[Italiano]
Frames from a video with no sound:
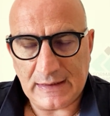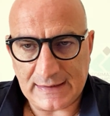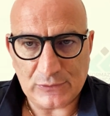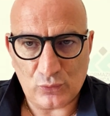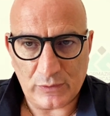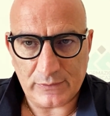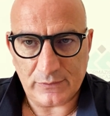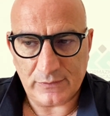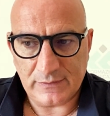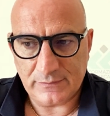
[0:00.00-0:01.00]

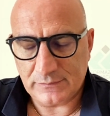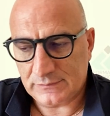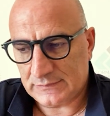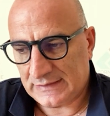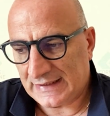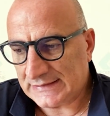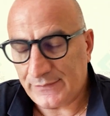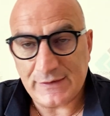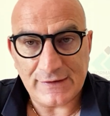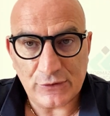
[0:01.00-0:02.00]
attuano
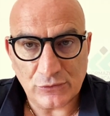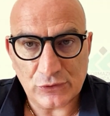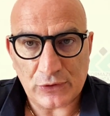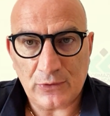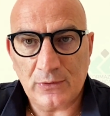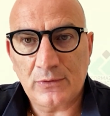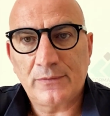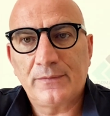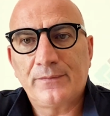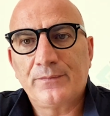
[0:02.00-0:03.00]
attività di
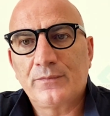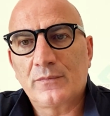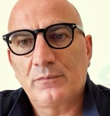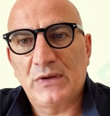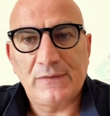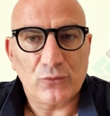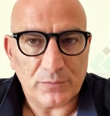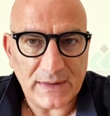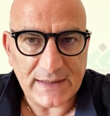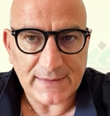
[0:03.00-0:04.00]
controllo per i
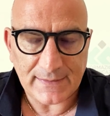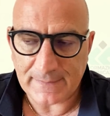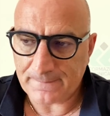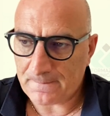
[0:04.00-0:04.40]
furbetti,